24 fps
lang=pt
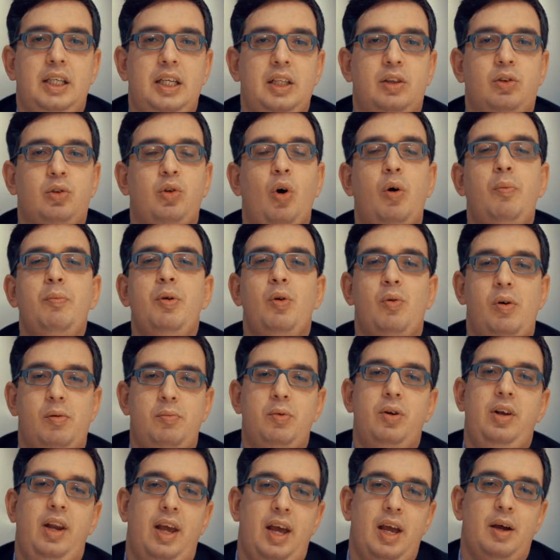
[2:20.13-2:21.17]
e tome uma
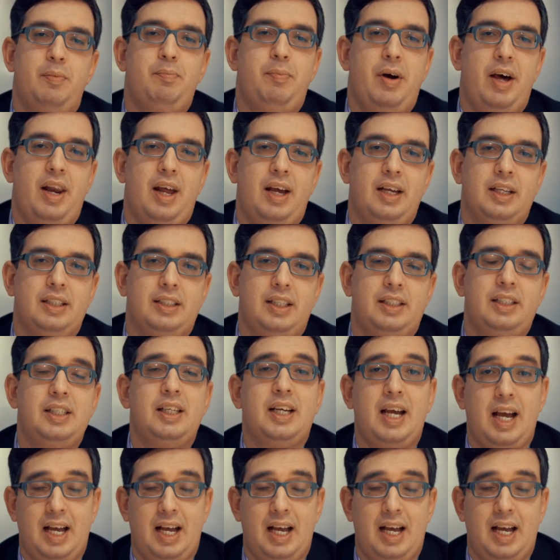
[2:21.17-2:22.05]
mulher para se